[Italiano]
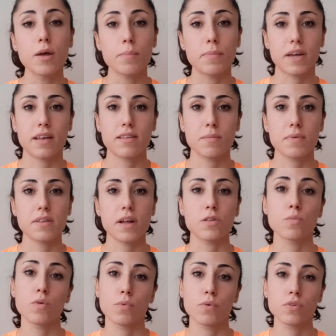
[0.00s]
perché è sempre stato
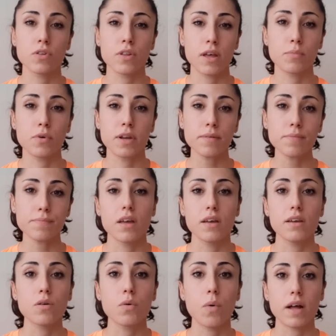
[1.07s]
il mio punto debole,
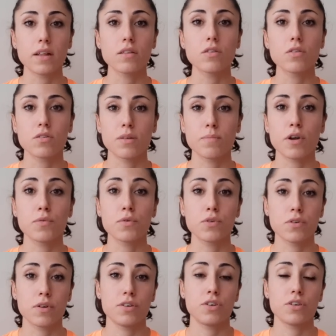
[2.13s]
in quanto ho sempre avuto
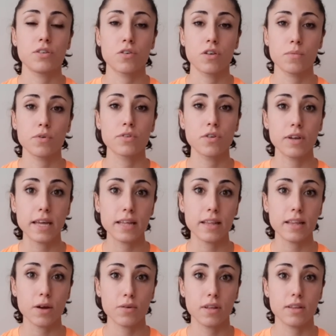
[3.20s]
una digestione molto
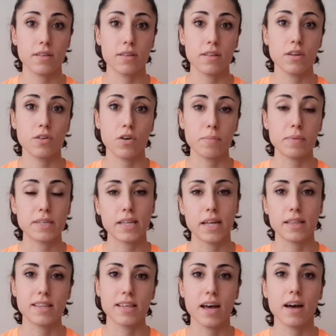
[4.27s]
lenta, un intestino
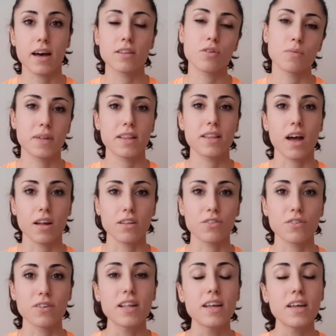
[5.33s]
abbastanza
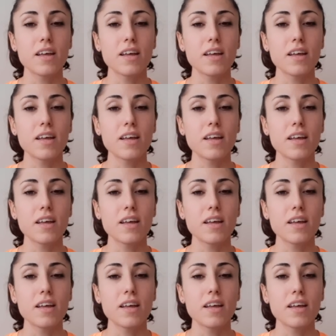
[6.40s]
addormentato.